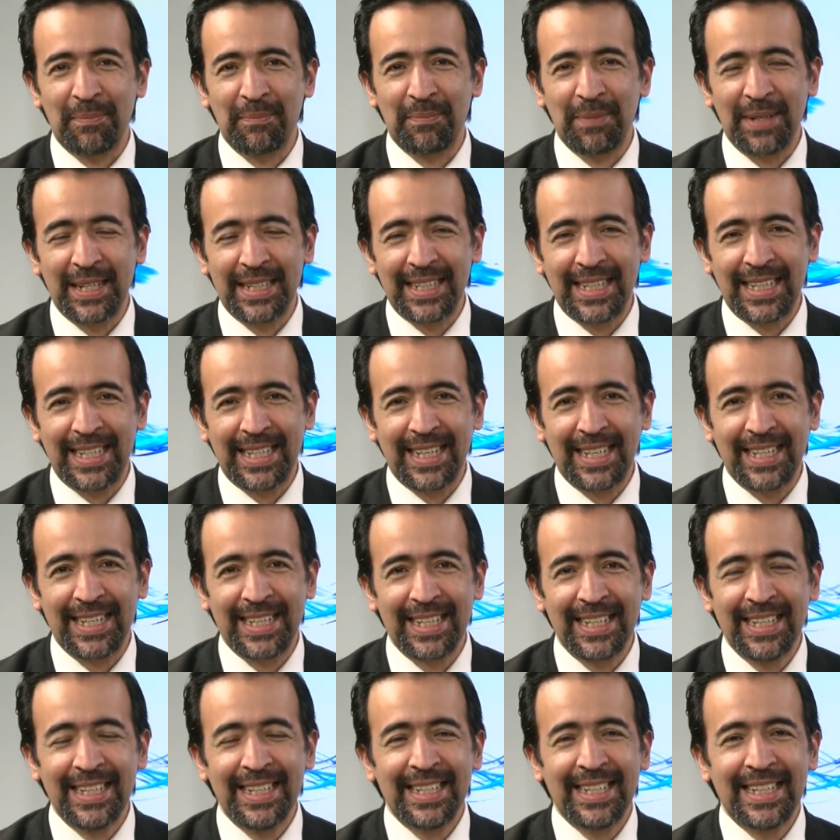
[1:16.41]

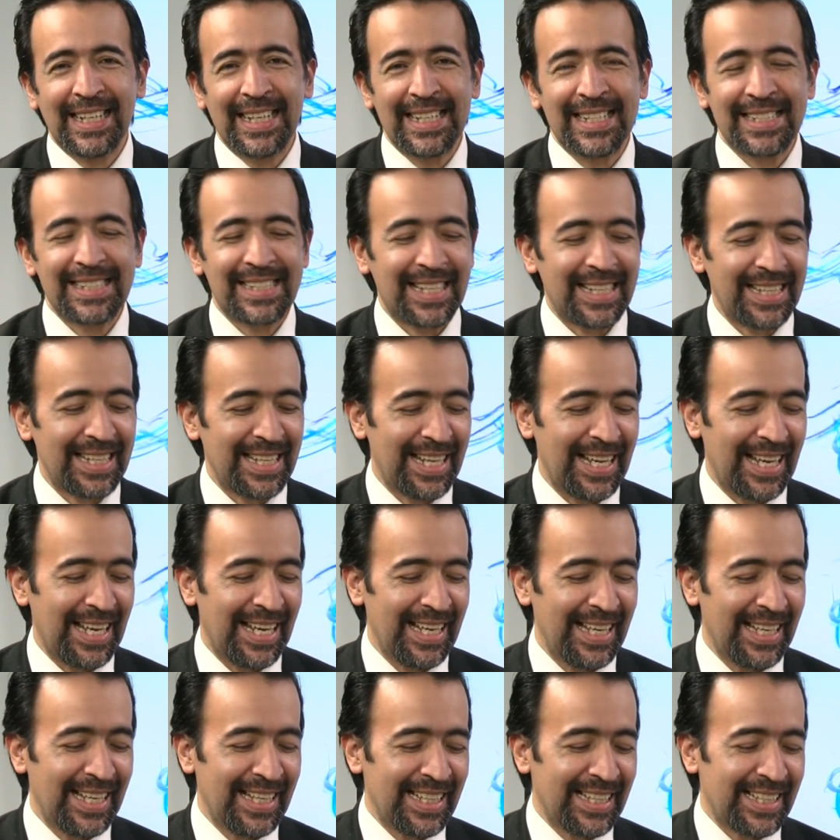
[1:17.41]
platicar este
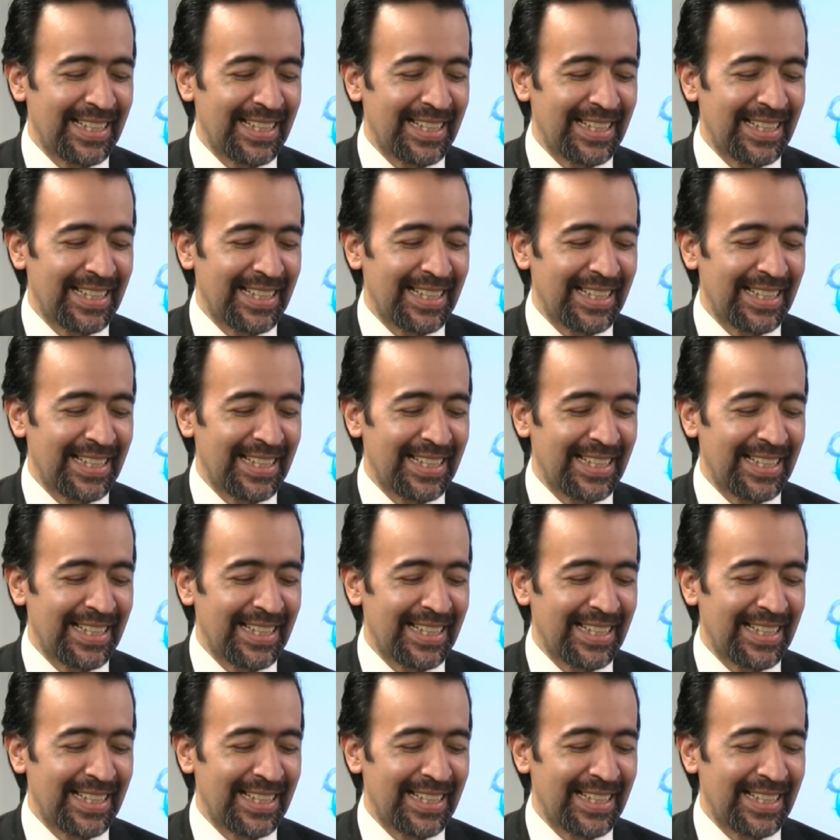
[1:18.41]
día